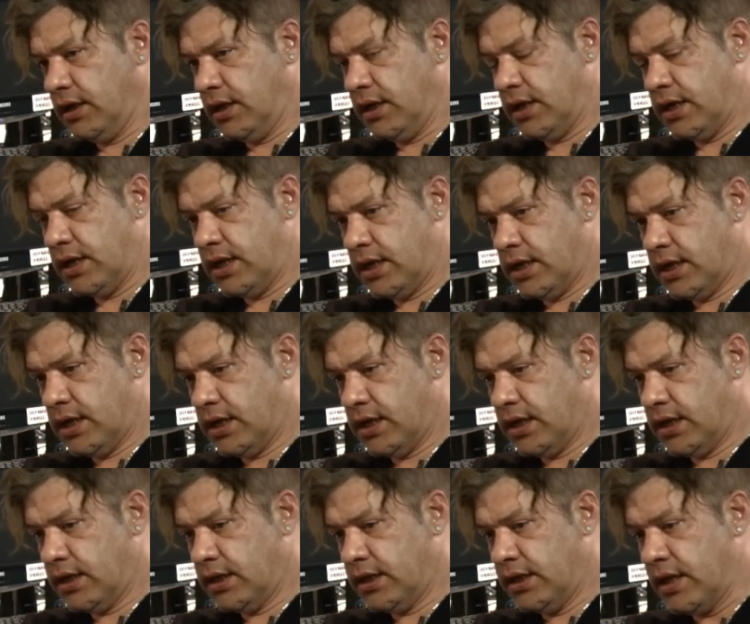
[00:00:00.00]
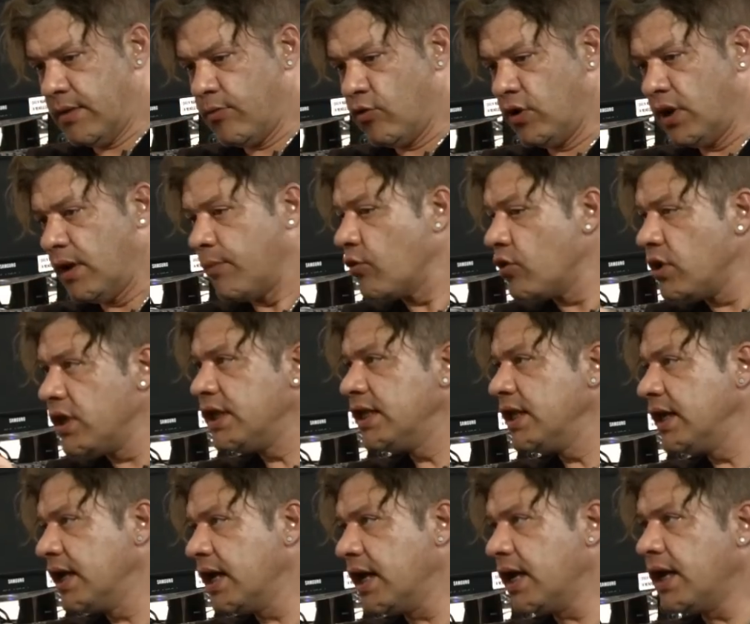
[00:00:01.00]
eh, digamos, la
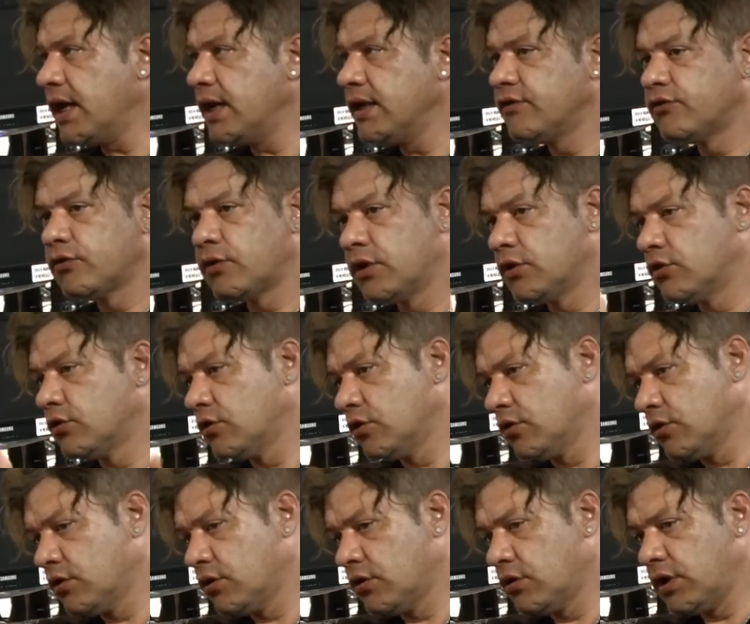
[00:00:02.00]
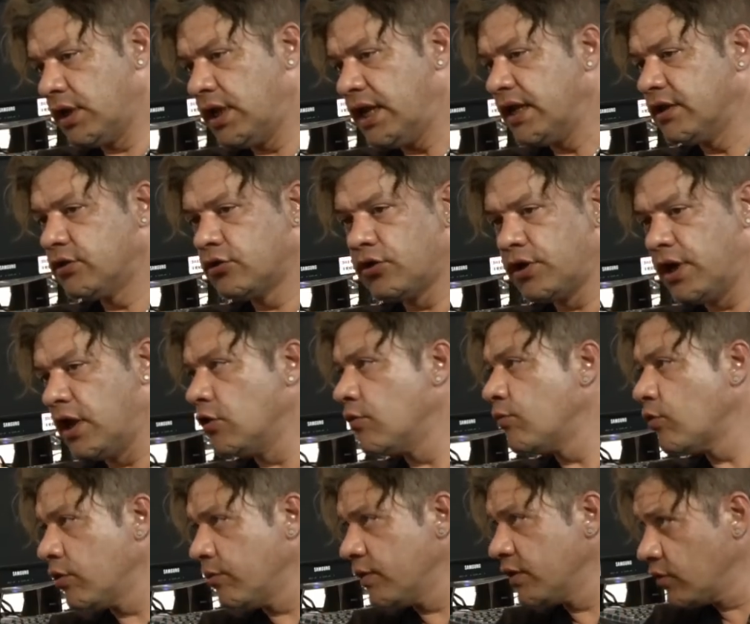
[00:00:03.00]
política y sobre todo en la historia de los
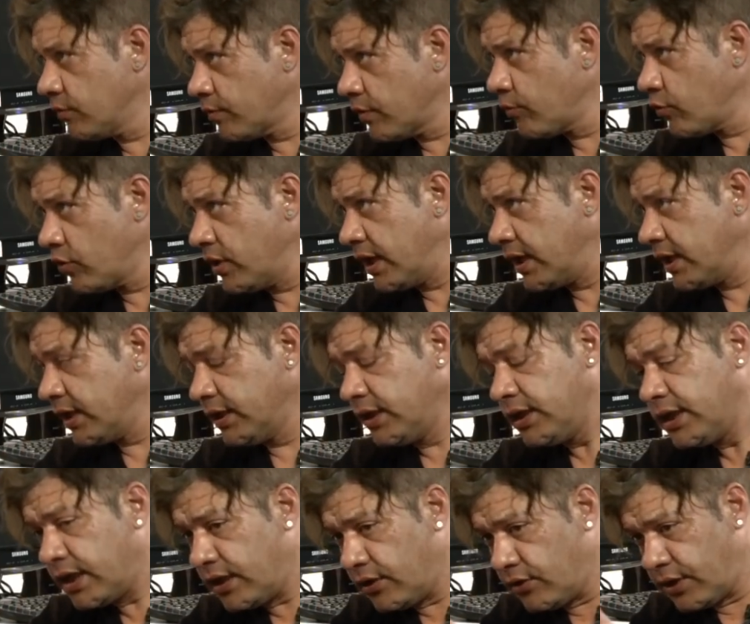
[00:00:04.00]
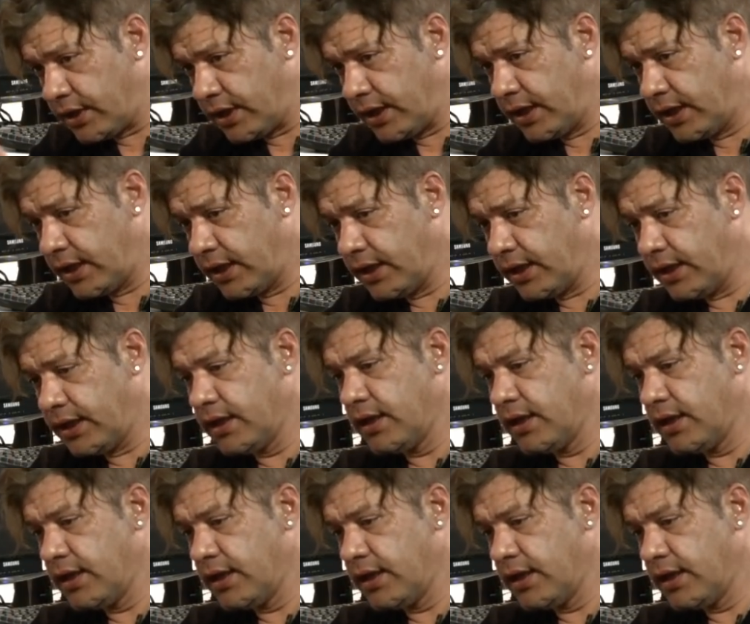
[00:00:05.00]
movimientos populares. Y creo que